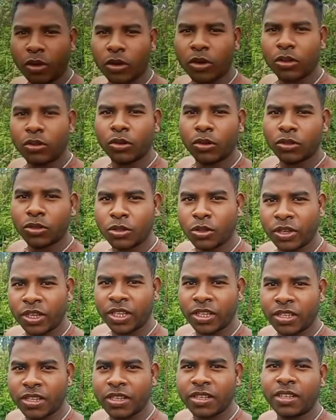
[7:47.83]
और दोस्तों
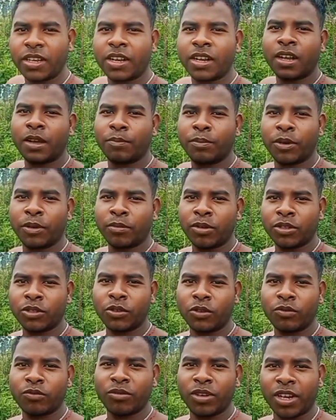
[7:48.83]
इसी जगह पे
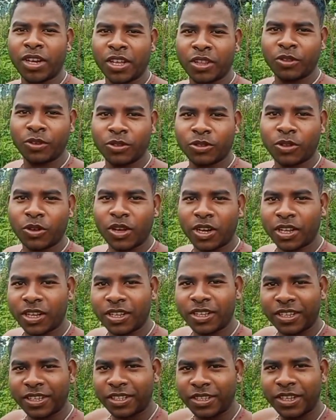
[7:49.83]
मशरूम मिला दोस्तों
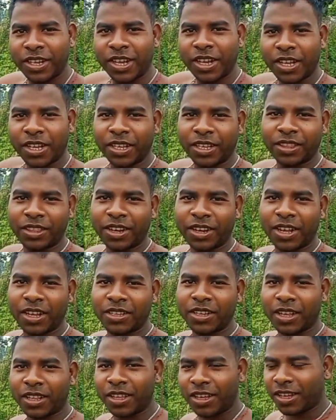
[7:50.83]
अरे इतना
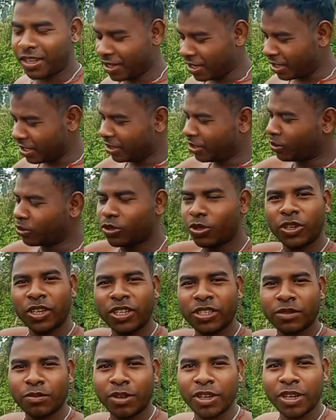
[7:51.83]
ज़्यादा है दोस्तों
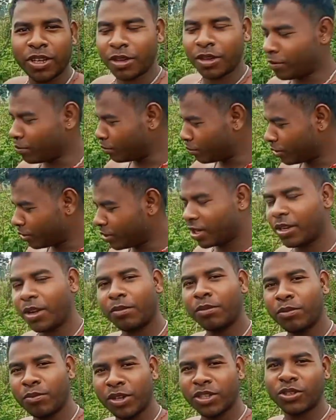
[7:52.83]
इसमें
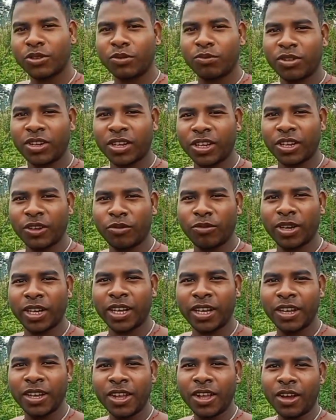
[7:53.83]
अभी मशरूम रखे हुए
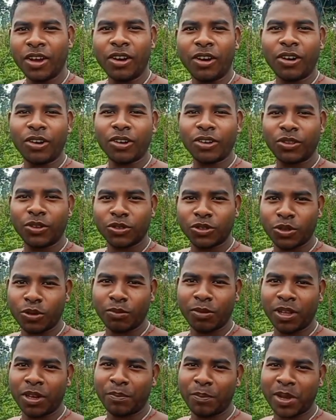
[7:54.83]
हैं और दोस्तों
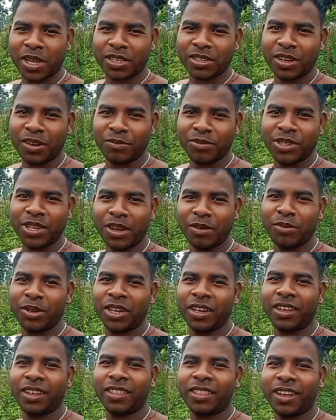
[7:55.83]
मेरे पास गमछा भी
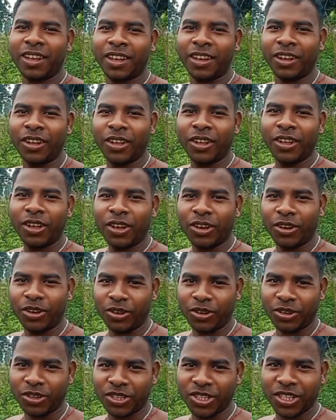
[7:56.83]
नहीं था
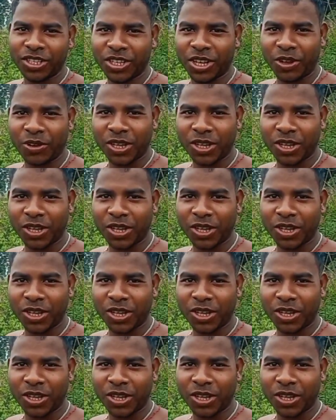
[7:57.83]
और जिसके